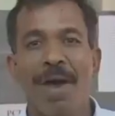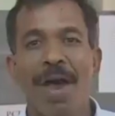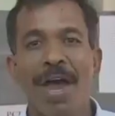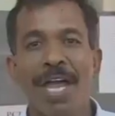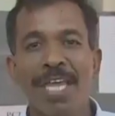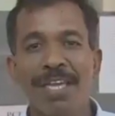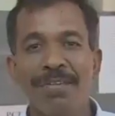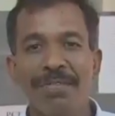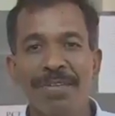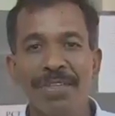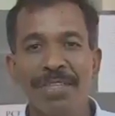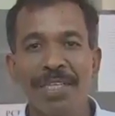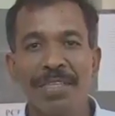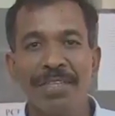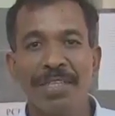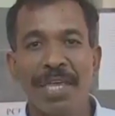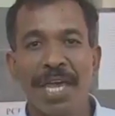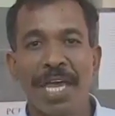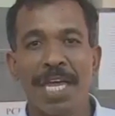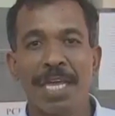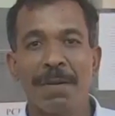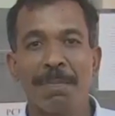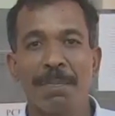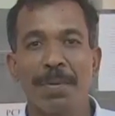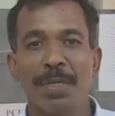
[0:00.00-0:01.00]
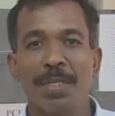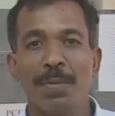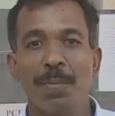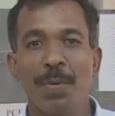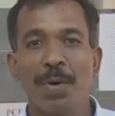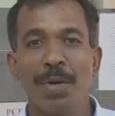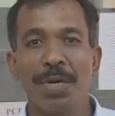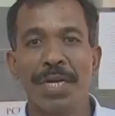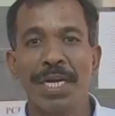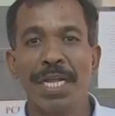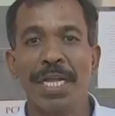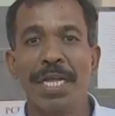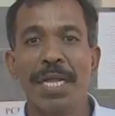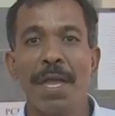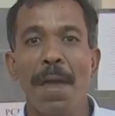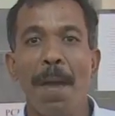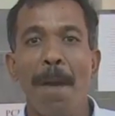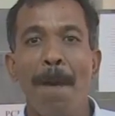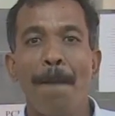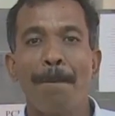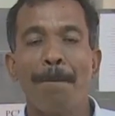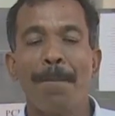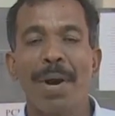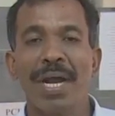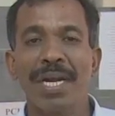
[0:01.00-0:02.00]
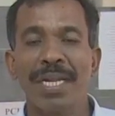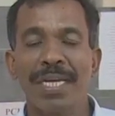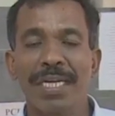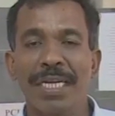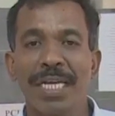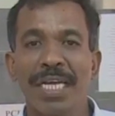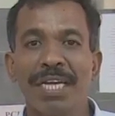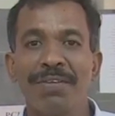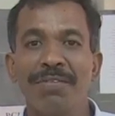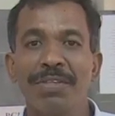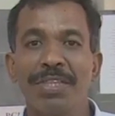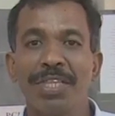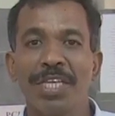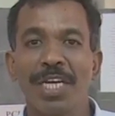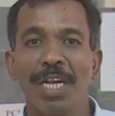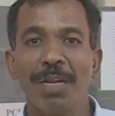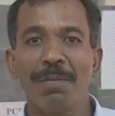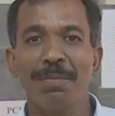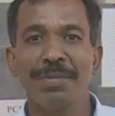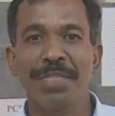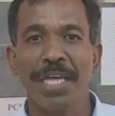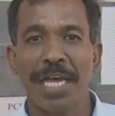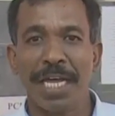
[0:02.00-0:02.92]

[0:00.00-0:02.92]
தாய் வித்து தயாரிப்பது போன்றே படுக்கை வித்துகளும்